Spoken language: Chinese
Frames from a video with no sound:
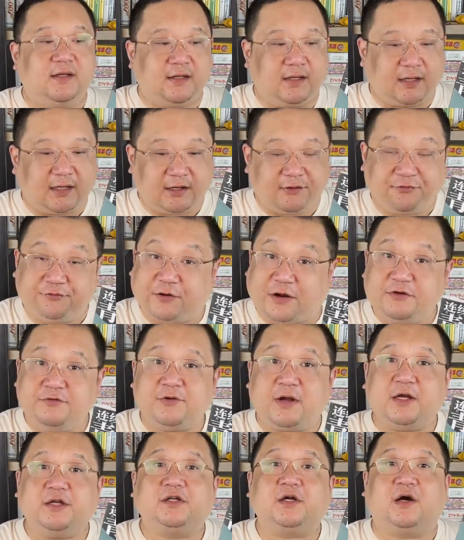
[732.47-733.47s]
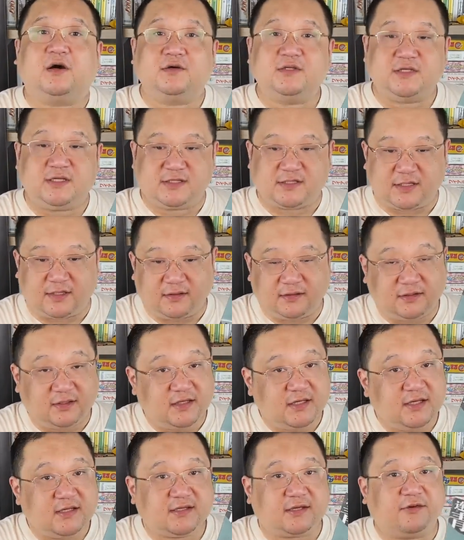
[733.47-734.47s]
啊，反转是好几层，
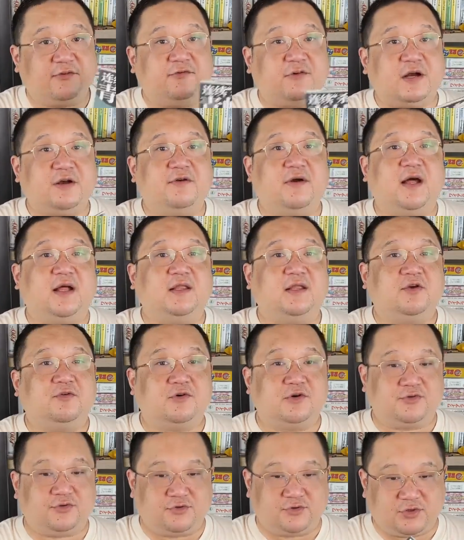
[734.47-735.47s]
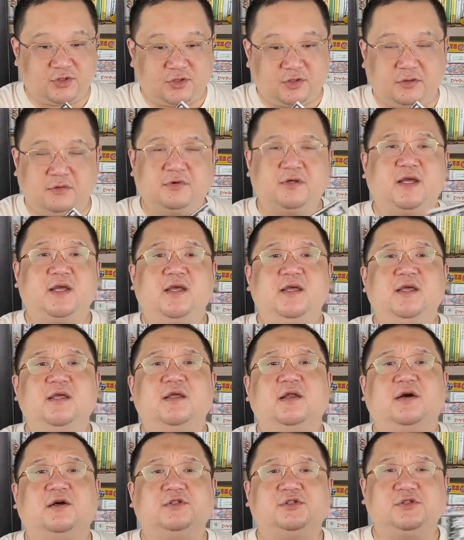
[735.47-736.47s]
第一层反转你获取学者，OK，
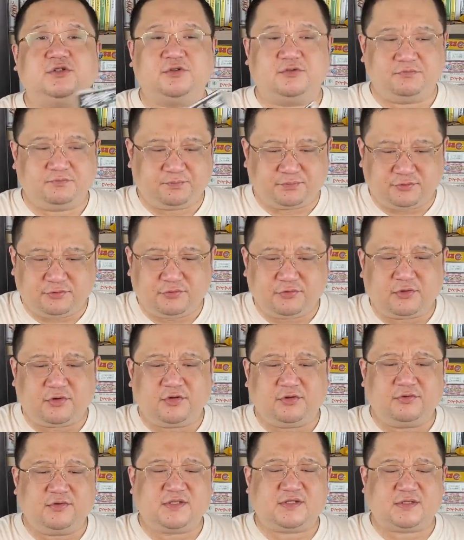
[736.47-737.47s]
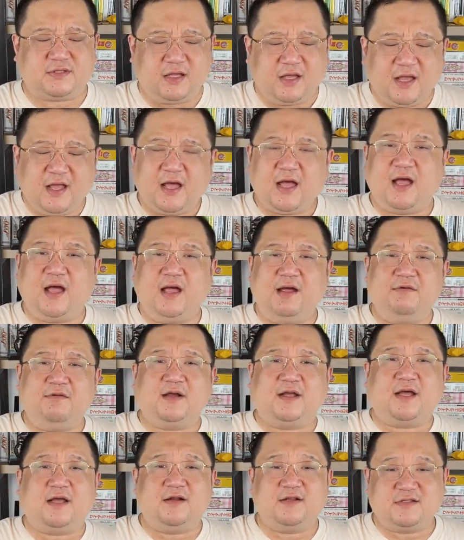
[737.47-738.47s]
意料之中，不过如此哈。
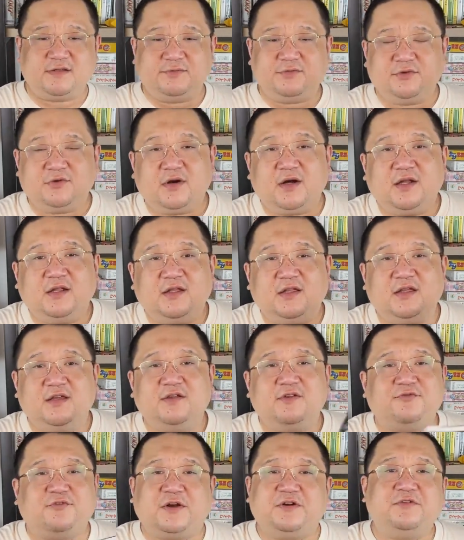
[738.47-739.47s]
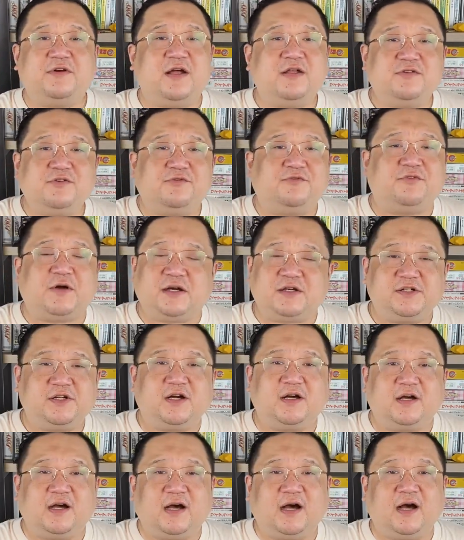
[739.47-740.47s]
我看了这么多，你反转就反
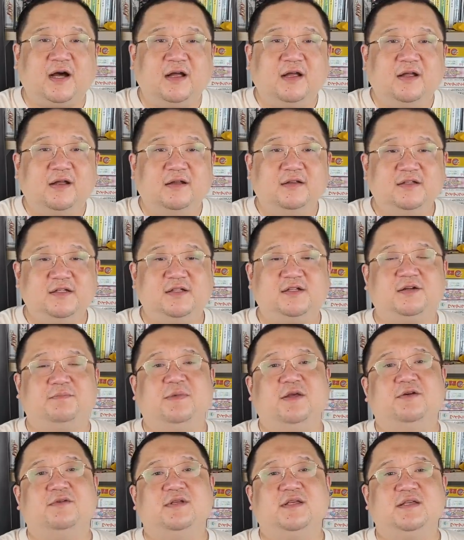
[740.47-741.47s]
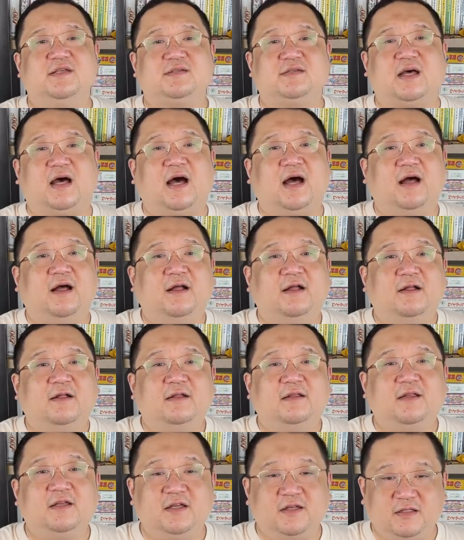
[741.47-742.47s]
这个，你这没有意思啊。
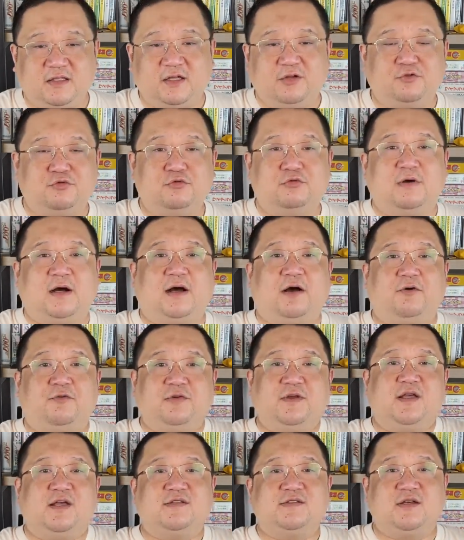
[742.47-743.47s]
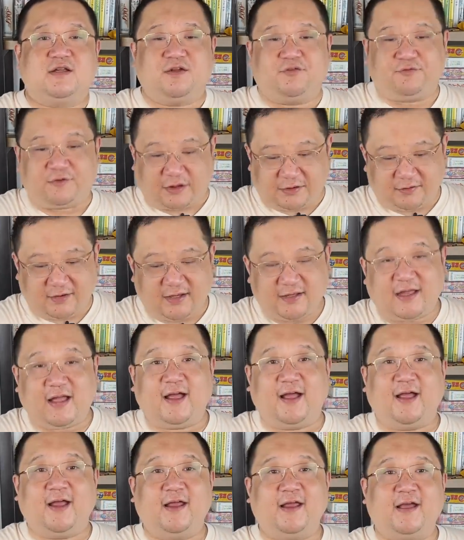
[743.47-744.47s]
你底裤啊，红颜色的，反过来
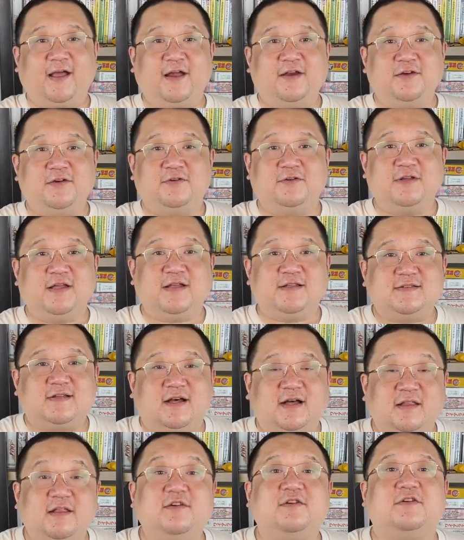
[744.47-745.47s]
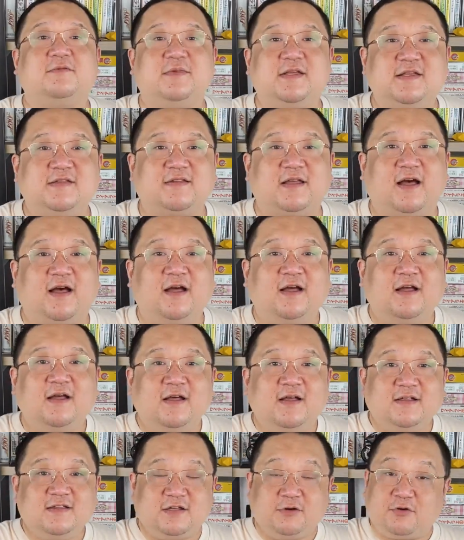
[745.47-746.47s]
看，嗨，还是红颜色，那是什么意思啊？
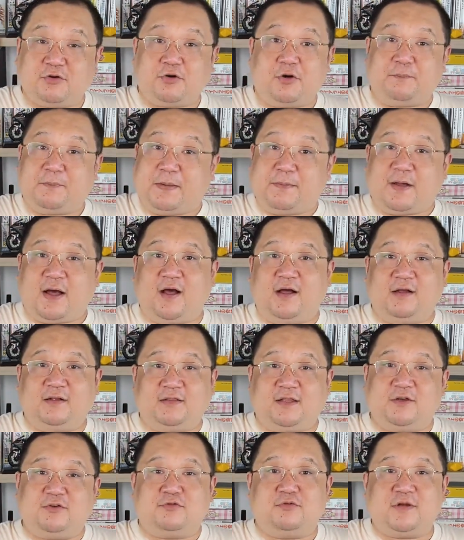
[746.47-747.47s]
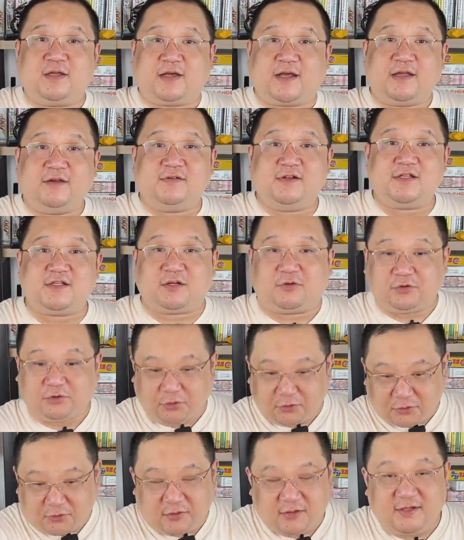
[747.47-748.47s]
结果说别忙，底裤里还有一小
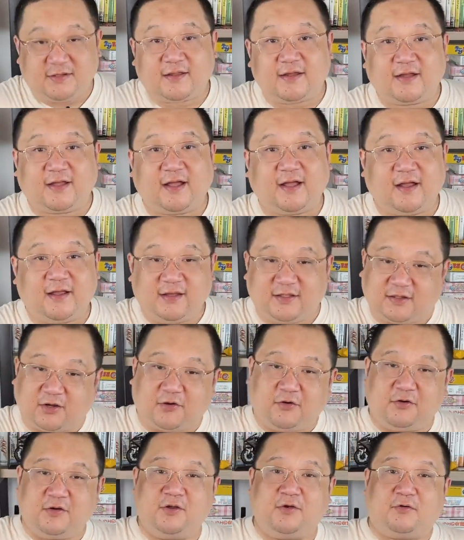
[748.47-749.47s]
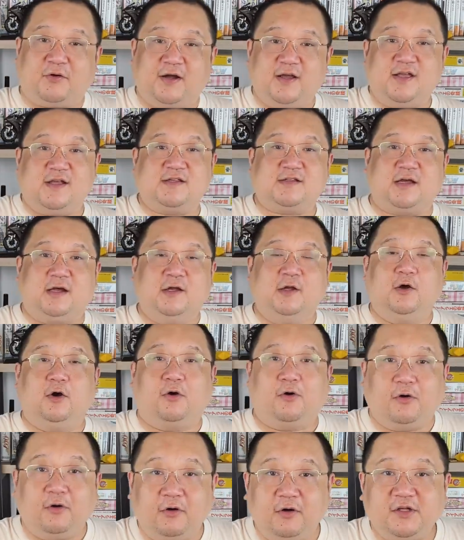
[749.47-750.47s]
兜，你再看一掏，一黄颜色，
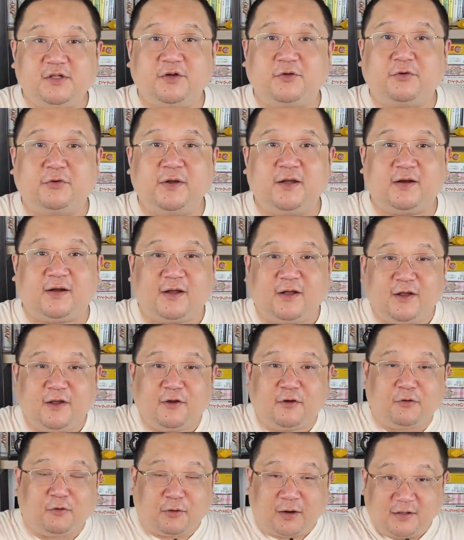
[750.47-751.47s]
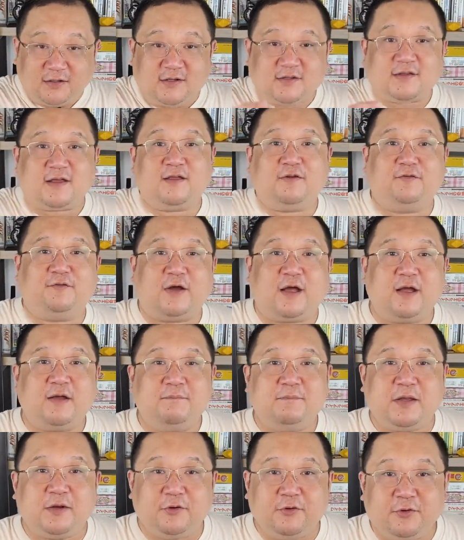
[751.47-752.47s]
哦，这会了，黄的再一
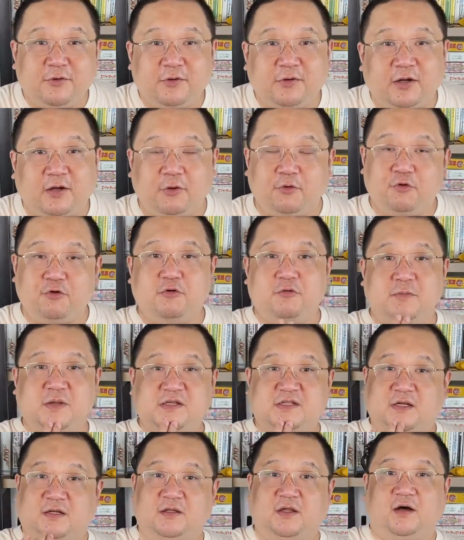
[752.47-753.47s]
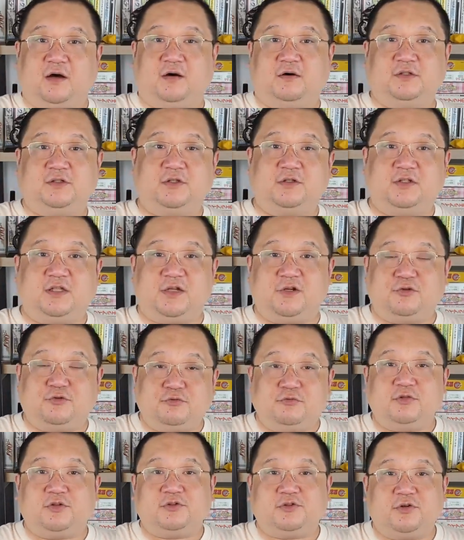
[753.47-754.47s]
翻变绿了，哦，没想到这底
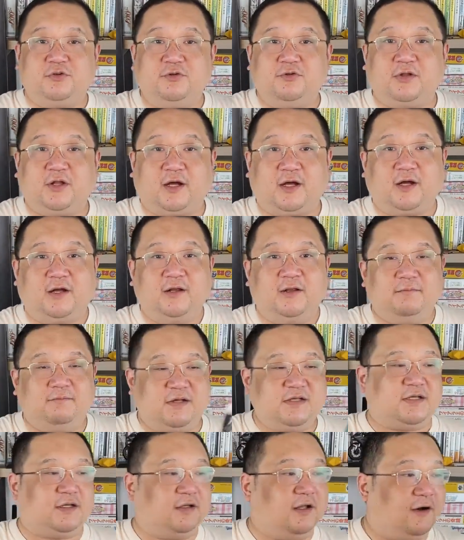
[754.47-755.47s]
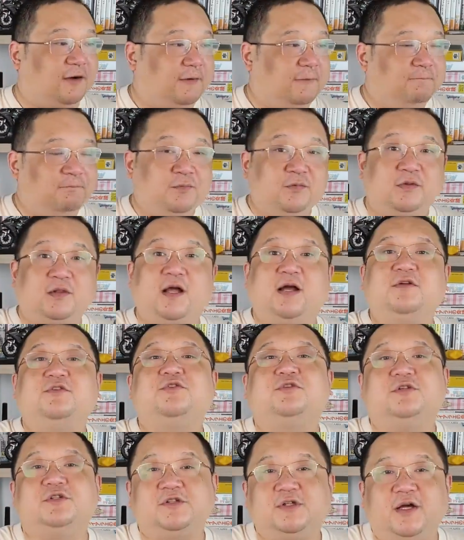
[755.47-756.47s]
裤都是绿的，没想到它
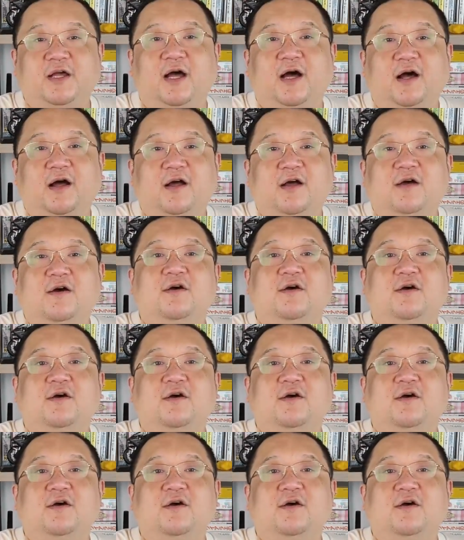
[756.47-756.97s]
就是这样。